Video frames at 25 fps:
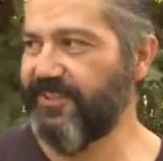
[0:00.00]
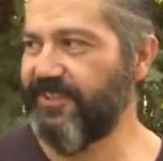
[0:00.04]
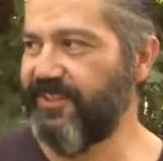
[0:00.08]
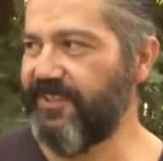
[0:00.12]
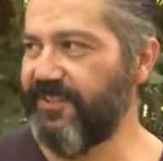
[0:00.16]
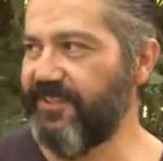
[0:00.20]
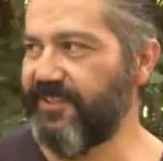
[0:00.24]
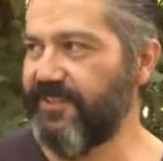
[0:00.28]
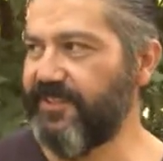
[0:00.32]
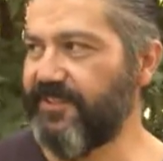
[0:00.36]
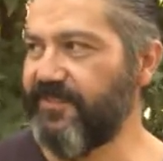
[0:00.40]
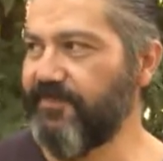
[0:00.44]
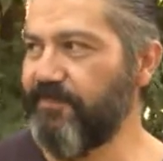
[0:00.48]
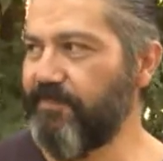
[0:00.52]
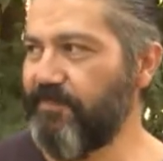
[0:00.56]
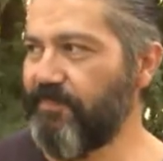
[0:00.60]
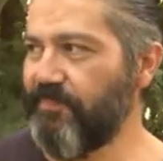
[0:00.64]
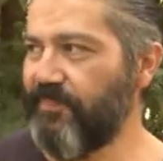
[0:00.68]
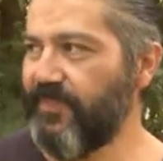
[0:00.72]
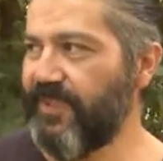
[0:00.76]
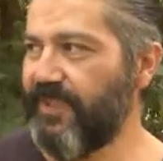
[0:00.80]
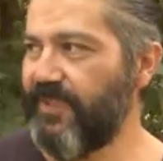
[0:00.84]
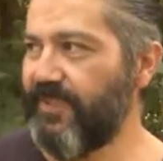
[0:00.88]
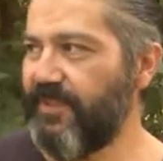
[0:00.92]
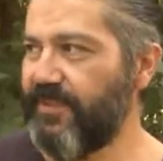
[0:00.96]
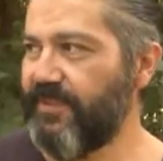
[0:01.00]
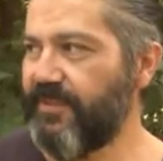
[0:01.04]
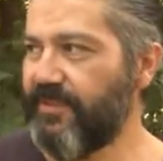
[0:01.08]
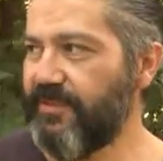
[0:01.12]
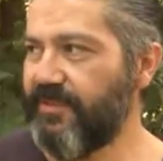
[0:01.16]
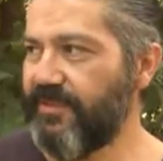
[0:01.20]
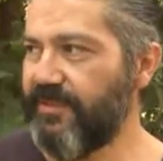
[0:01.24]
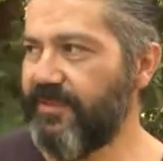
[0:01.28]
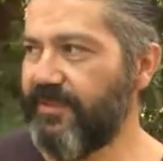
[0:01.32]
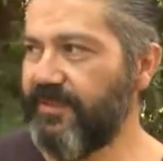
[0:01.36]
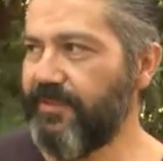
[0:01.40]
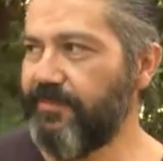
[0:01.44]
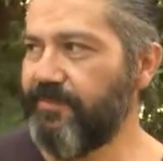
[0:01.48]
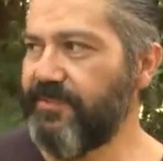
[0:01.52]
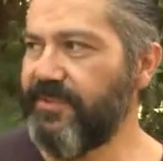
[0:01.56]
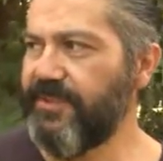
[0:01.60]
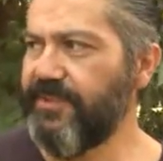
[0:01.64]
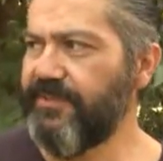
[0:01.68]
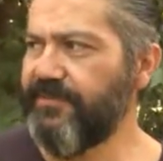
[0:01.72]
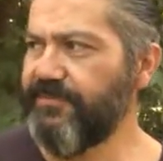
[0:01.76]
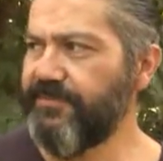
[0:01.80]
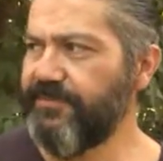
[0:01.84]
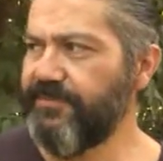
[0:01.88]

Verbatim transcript: E, e, bir